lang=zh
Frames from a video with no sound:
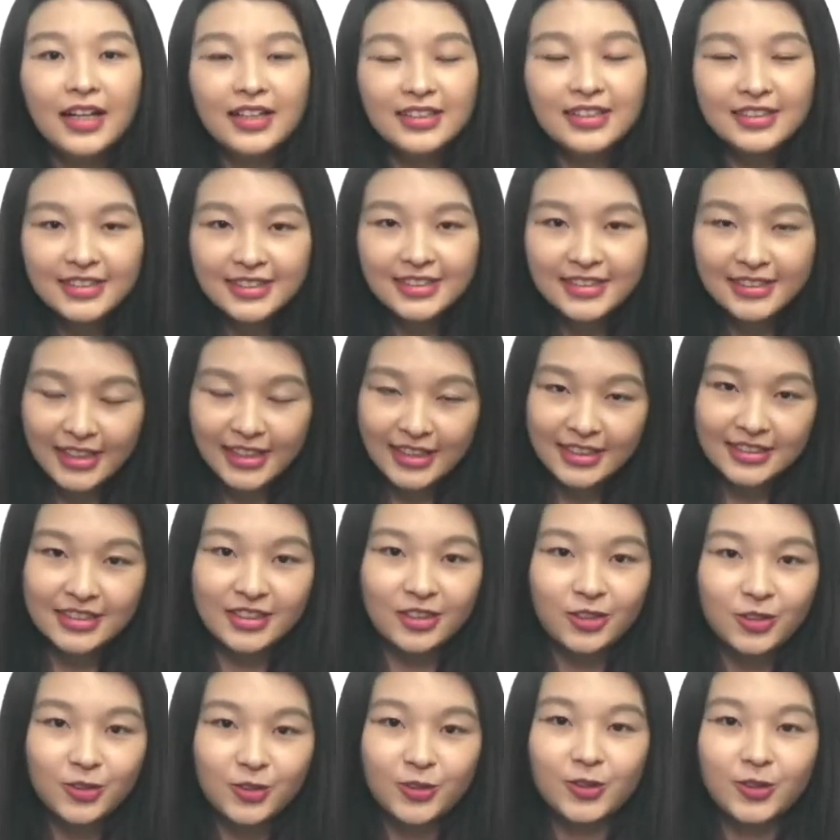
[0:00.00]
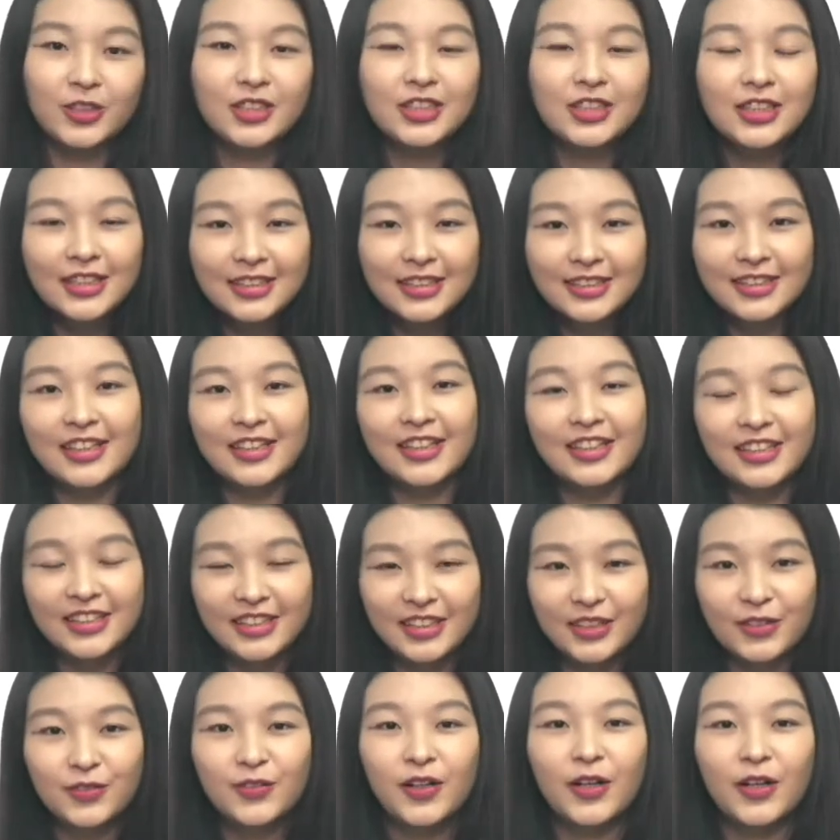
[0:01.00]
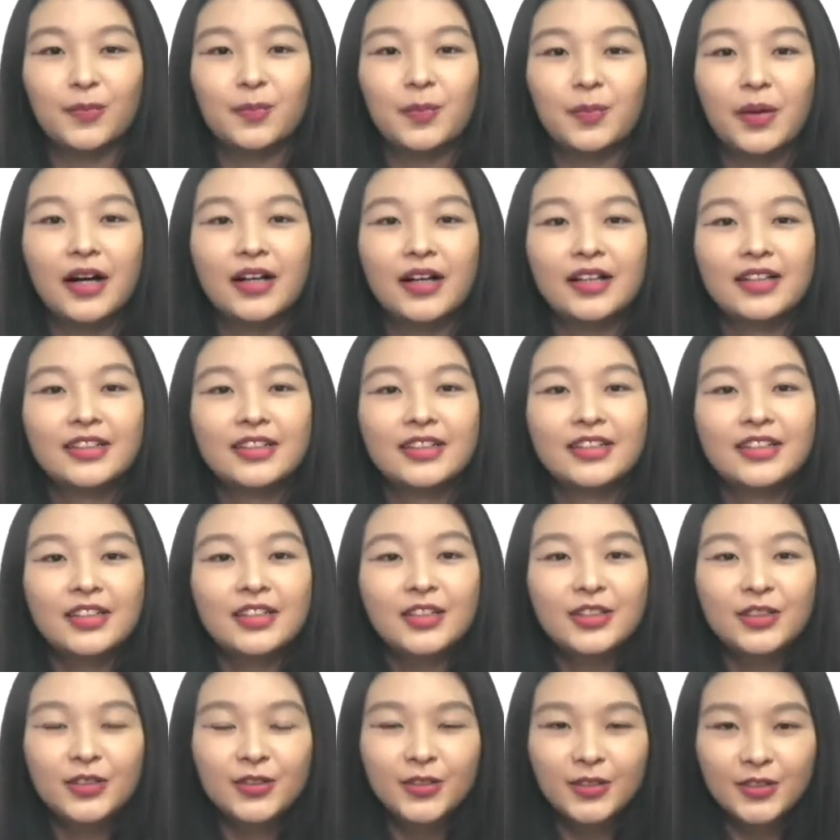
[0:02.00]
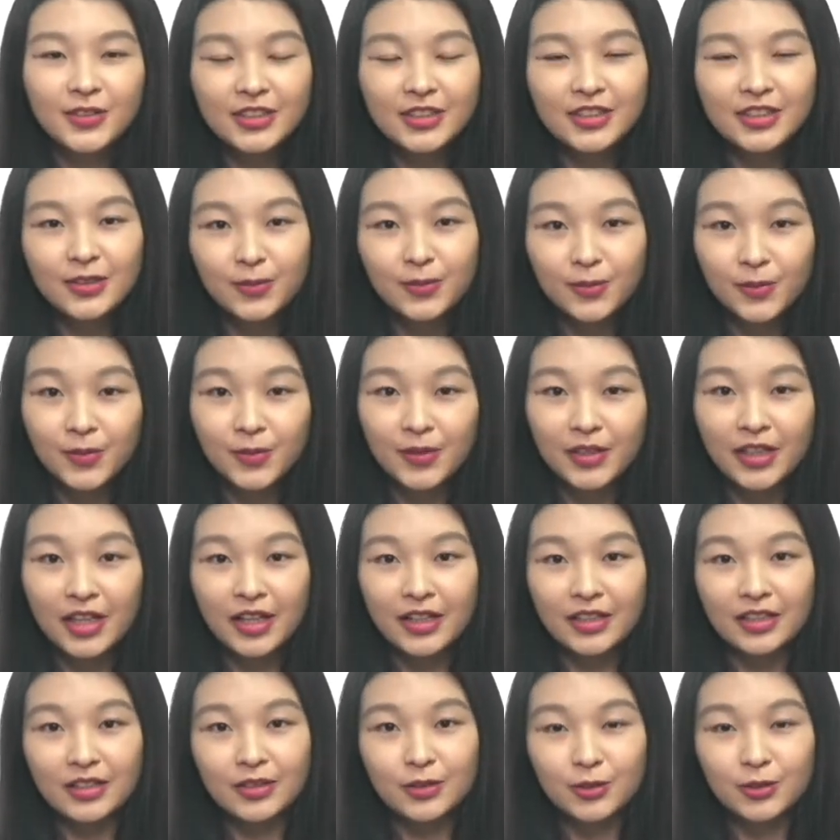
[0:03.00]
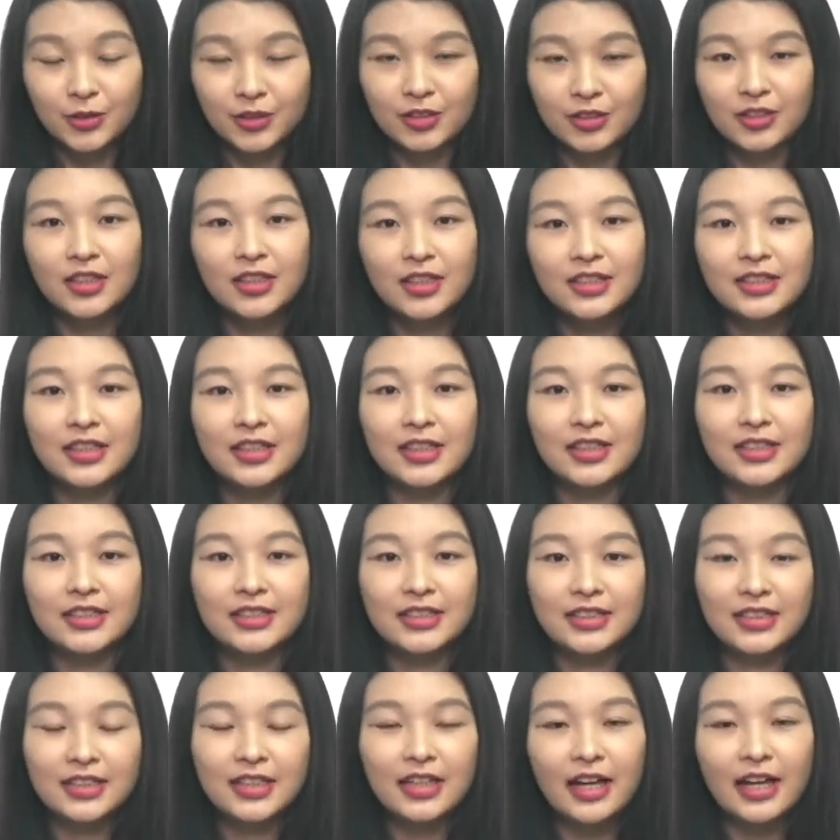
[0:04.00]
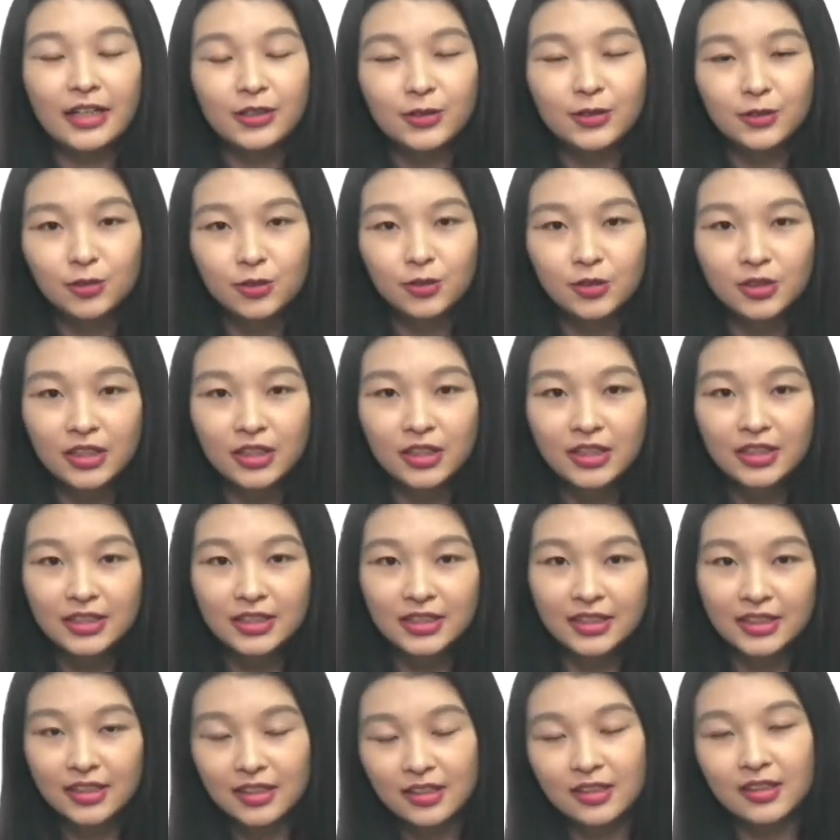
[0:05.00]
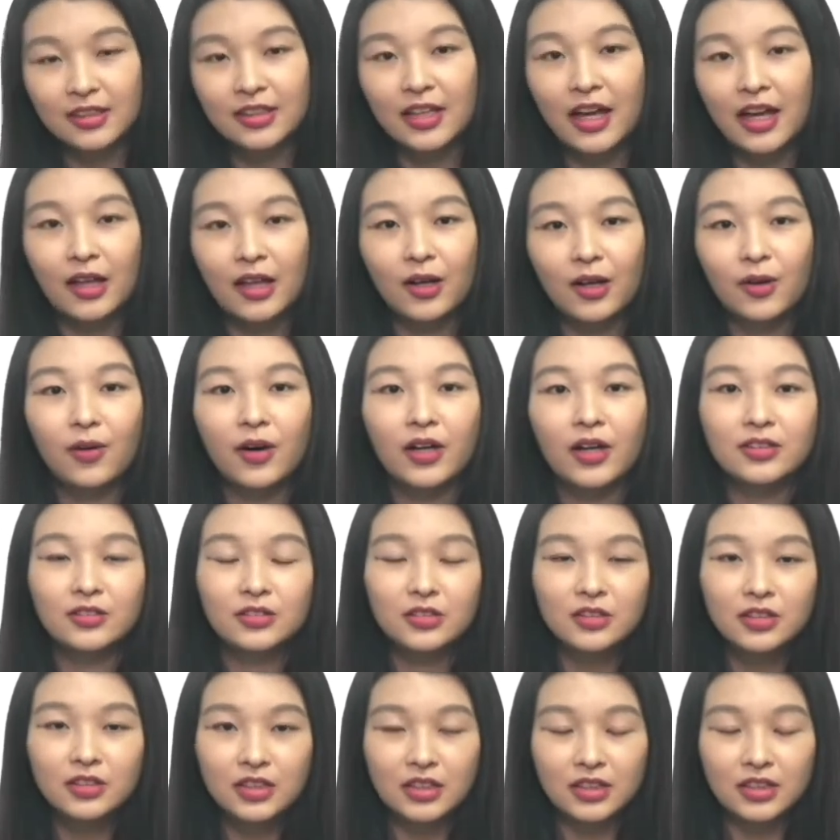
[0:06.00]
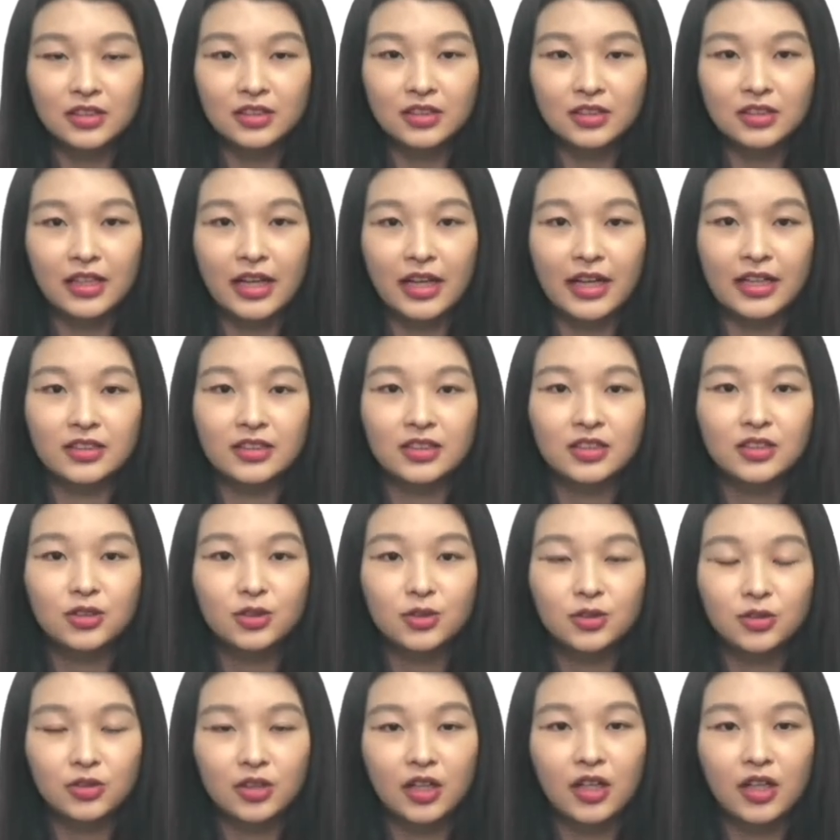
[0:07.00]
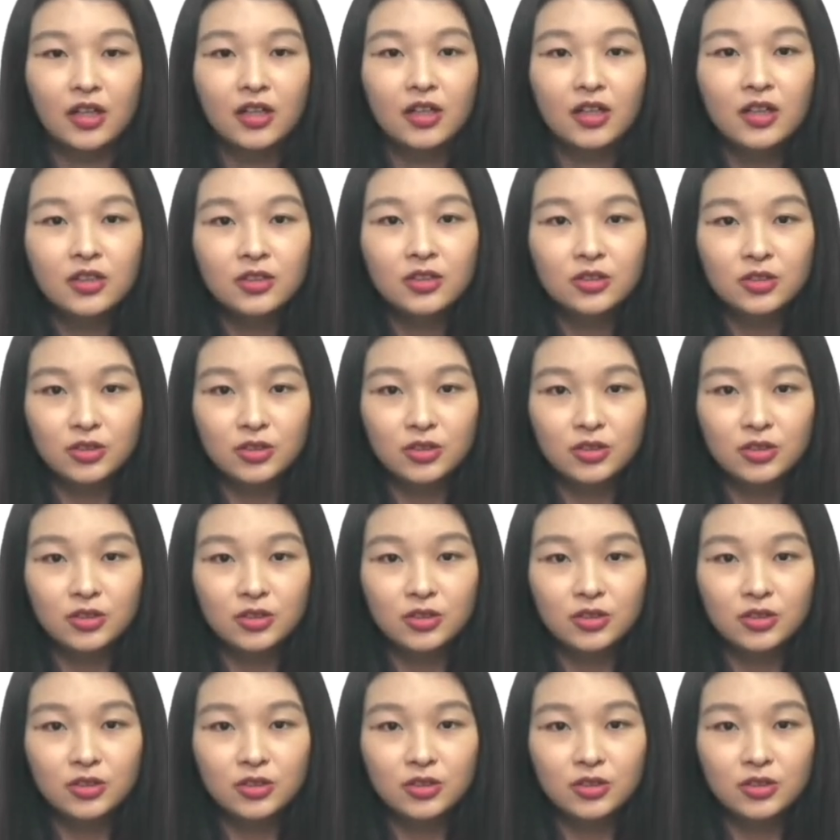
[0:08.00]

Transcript: 但是接着学测成绩放榜了，就是如果要以学测成绩来去申请科大的话，就是其实它是需要